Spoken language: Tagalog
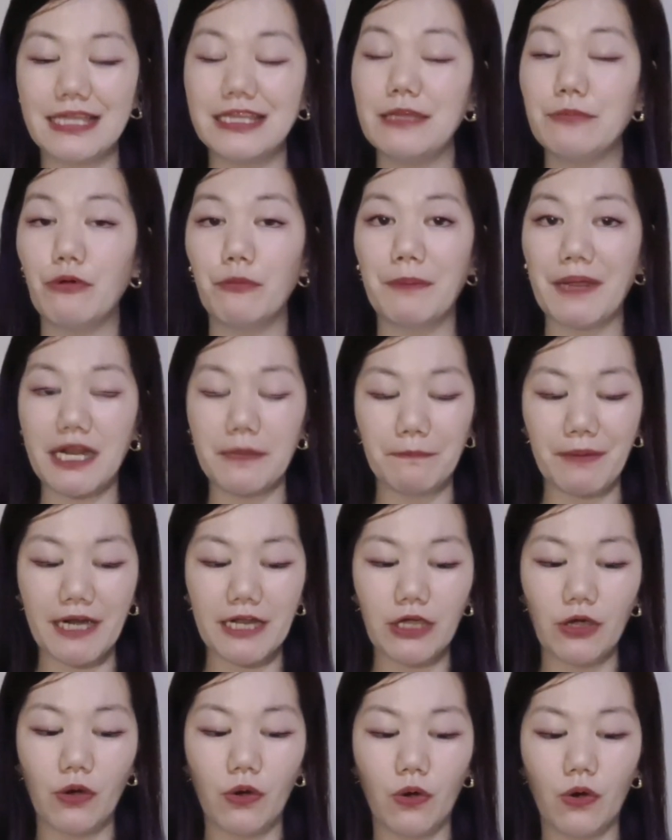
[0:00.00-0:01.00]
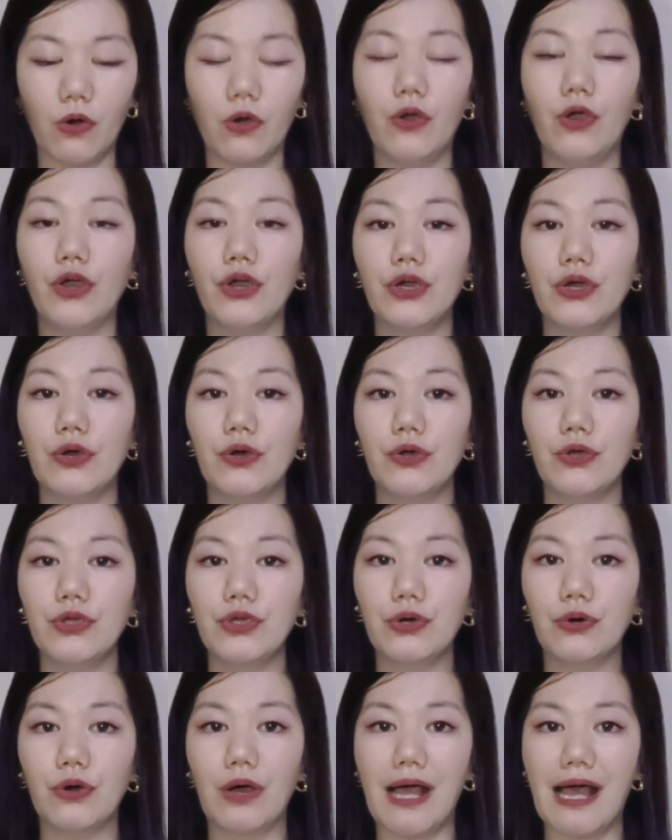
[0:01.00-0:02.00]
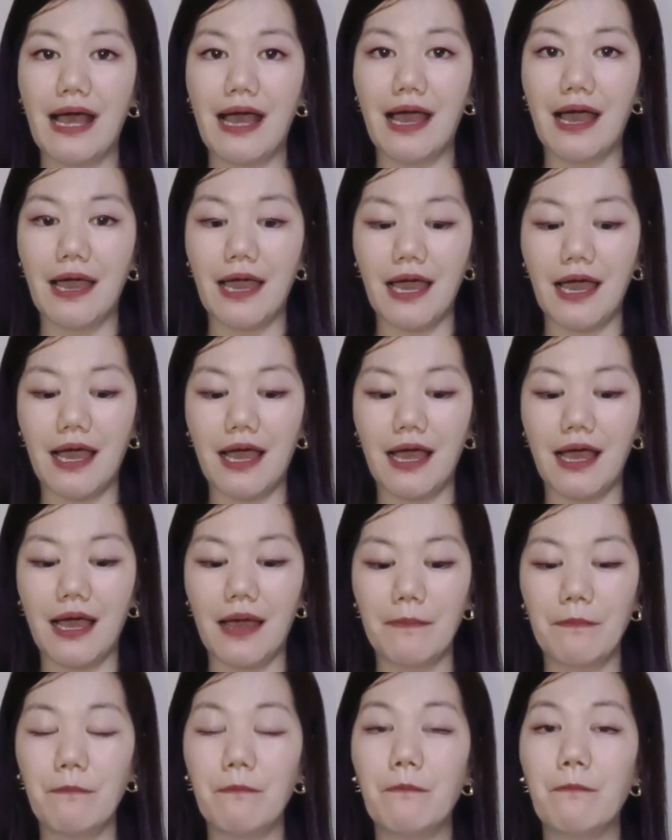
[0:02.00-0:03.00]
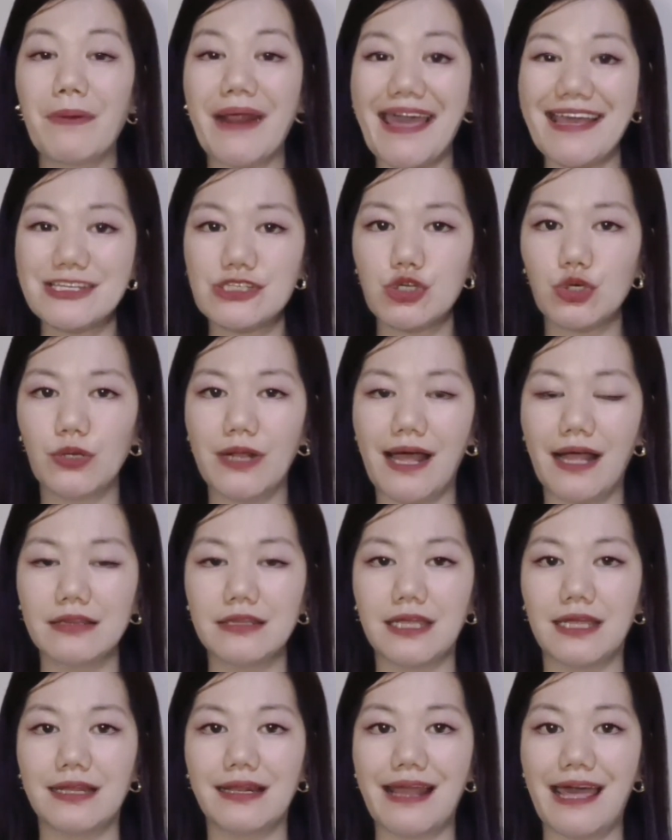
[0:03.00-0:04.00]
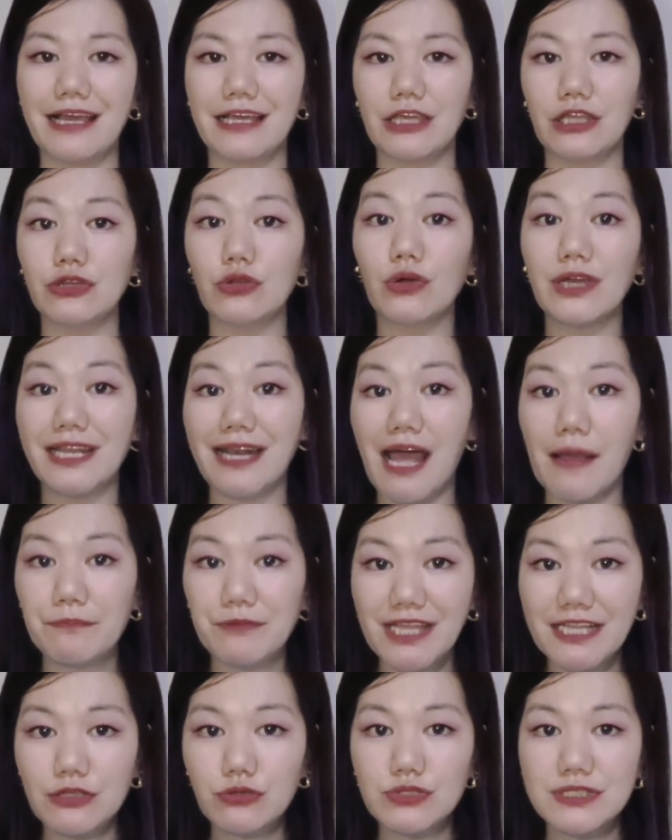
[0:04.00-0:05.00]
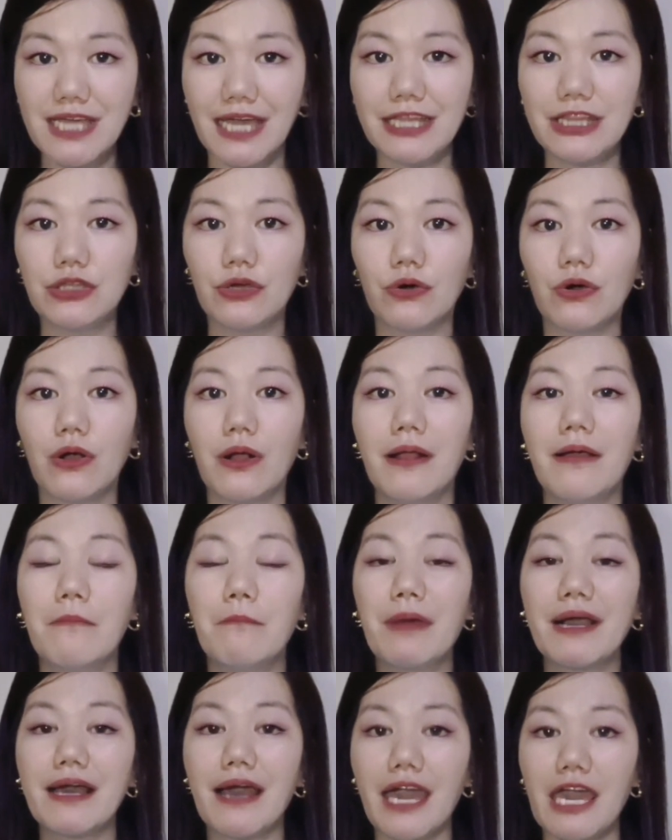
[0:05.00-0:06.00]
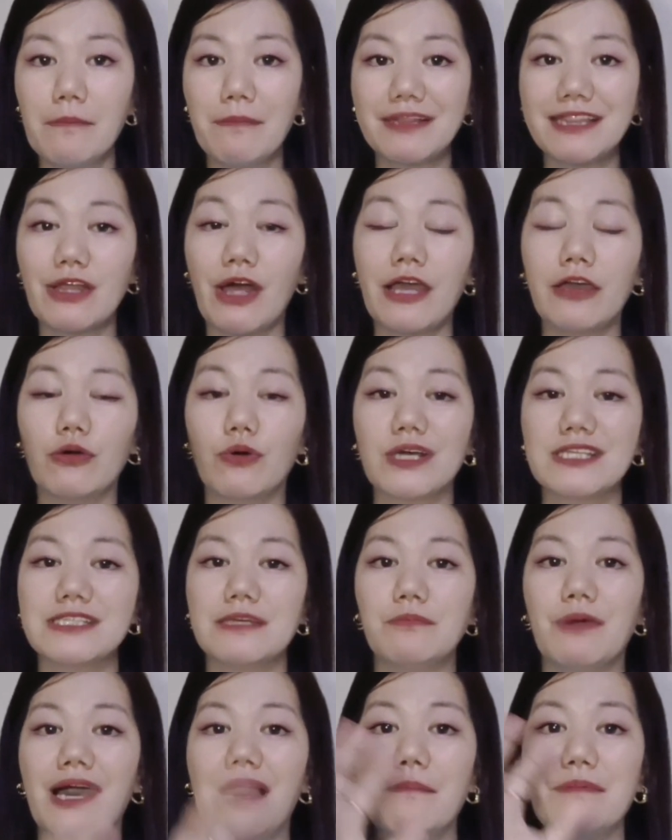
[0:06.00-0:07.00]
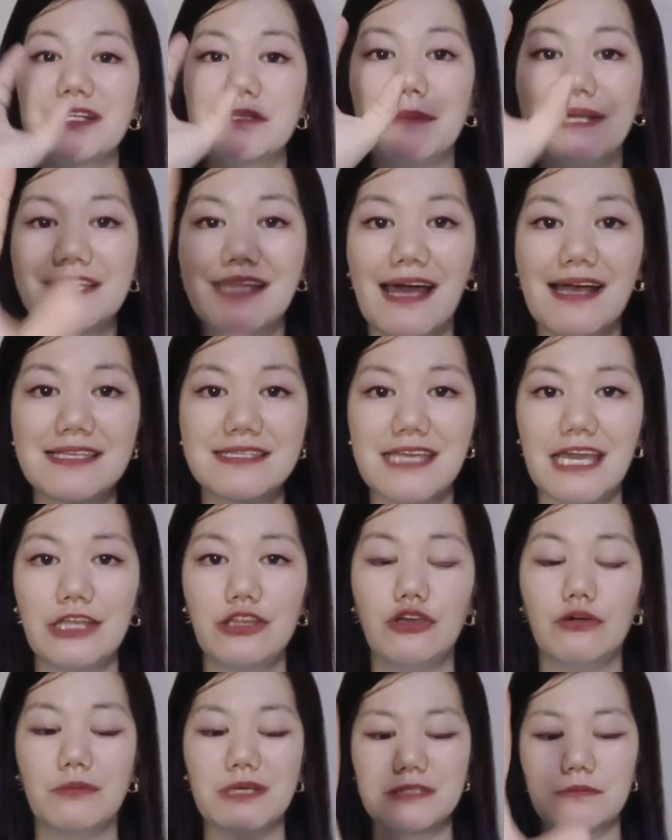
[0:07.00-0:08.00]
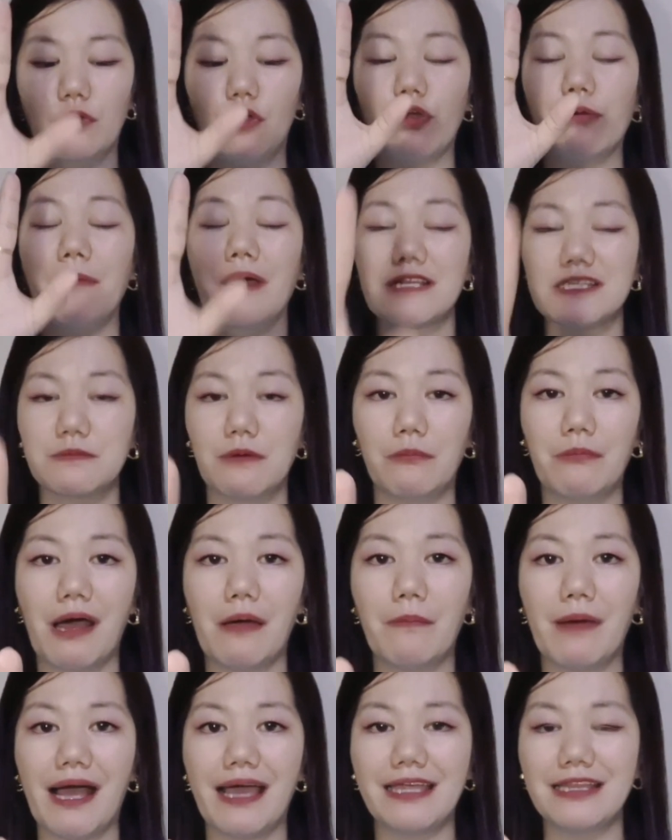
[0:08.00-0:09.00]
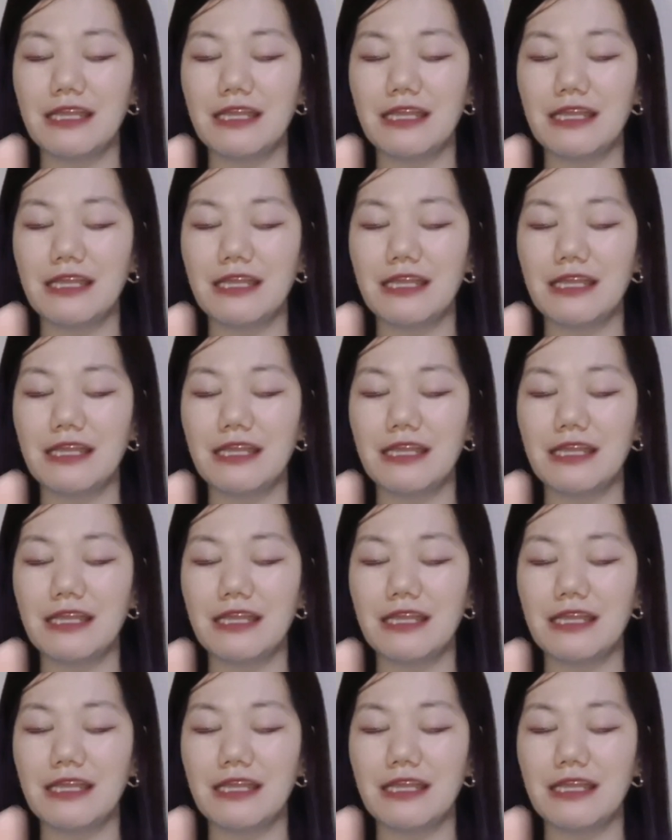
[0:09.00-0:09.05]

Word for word: Hindi po pare-pareho yung uh, presyo natin, like itong in-update ko sa inyo, magkakaiba tayo kasi baka mas mataas sa inyo mas, or mas mababa.